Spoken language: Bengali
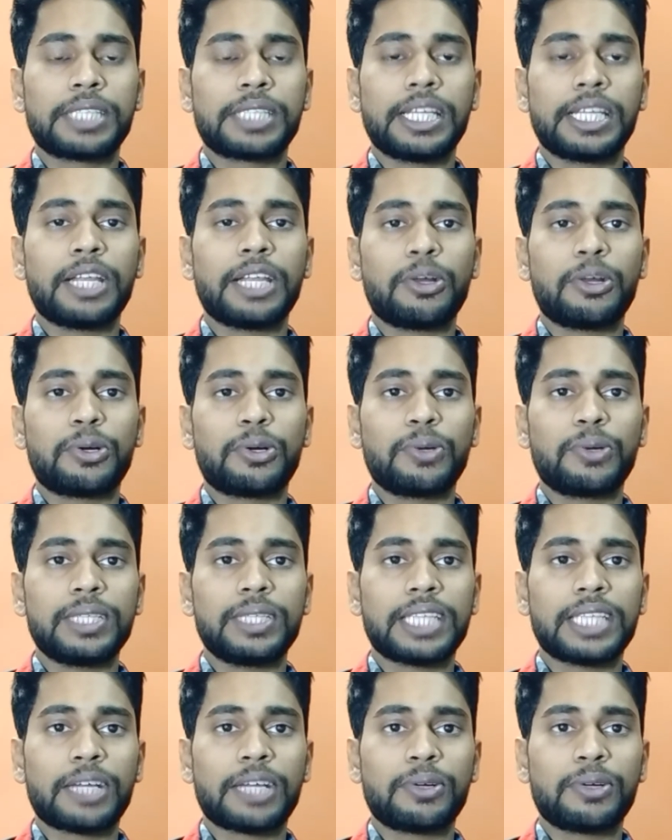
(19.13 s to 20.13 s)
স্কিনের লক্ষণগুলি
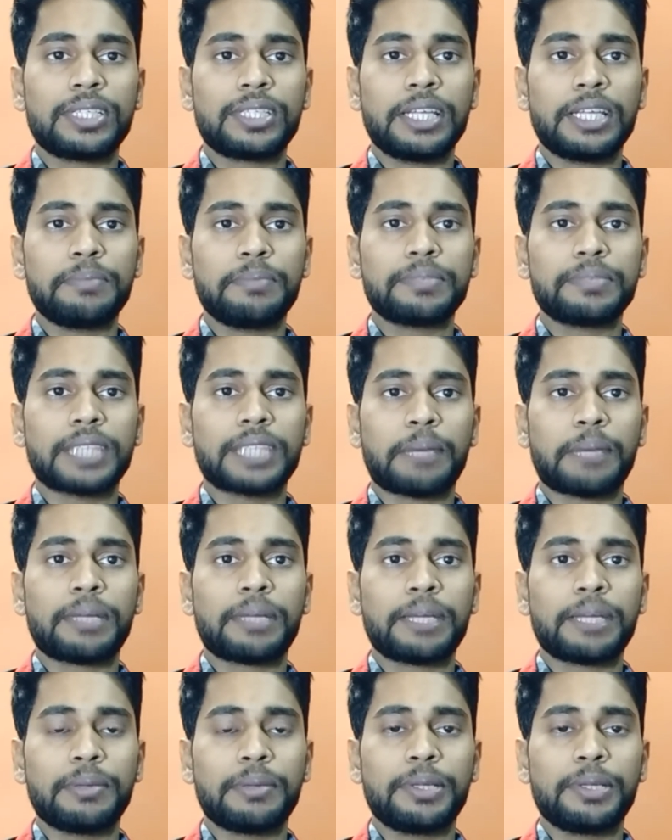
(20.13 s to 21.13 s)
শেয়ার করেছিলাম
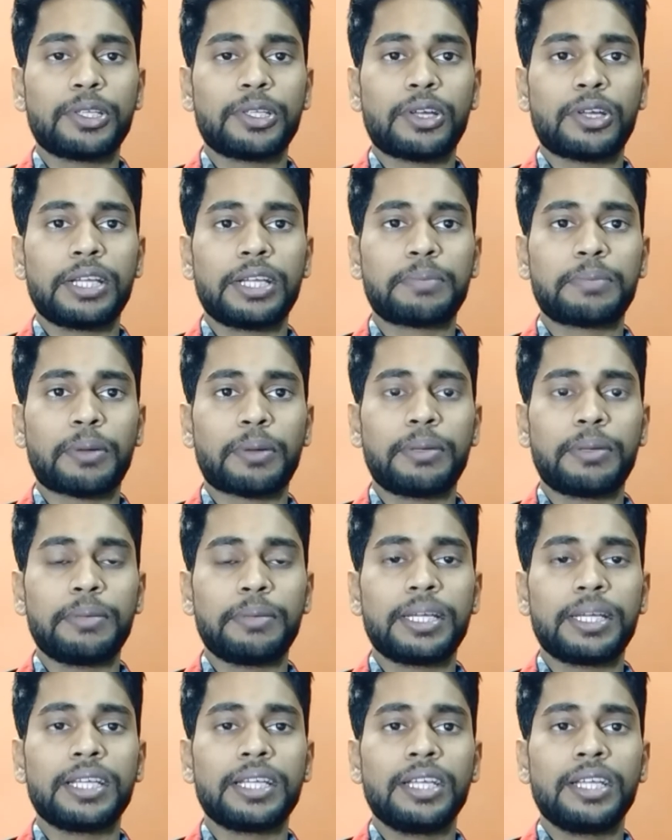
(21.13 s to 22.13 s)
চামড়ার বিভিন্ন ধরনের
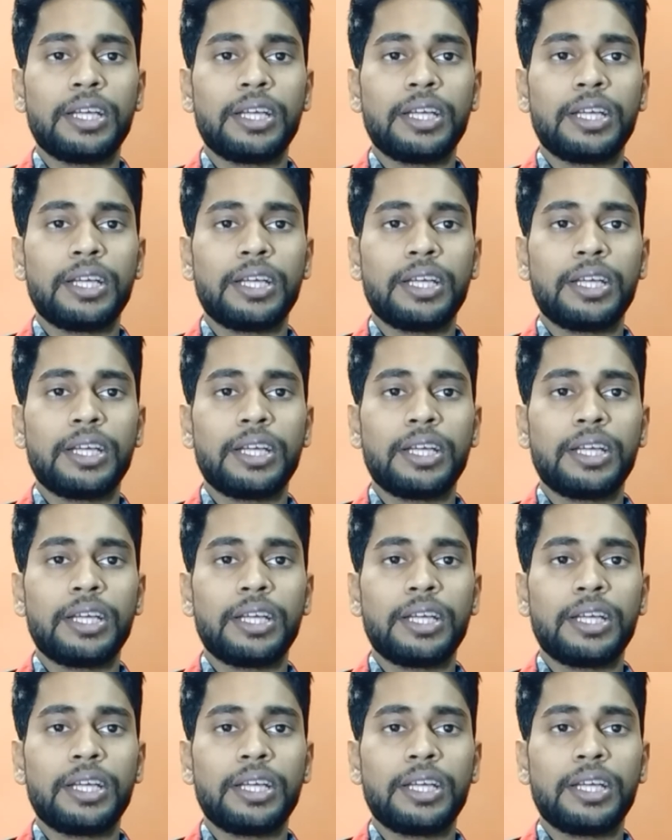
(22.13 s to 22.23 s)
প্রবলেমের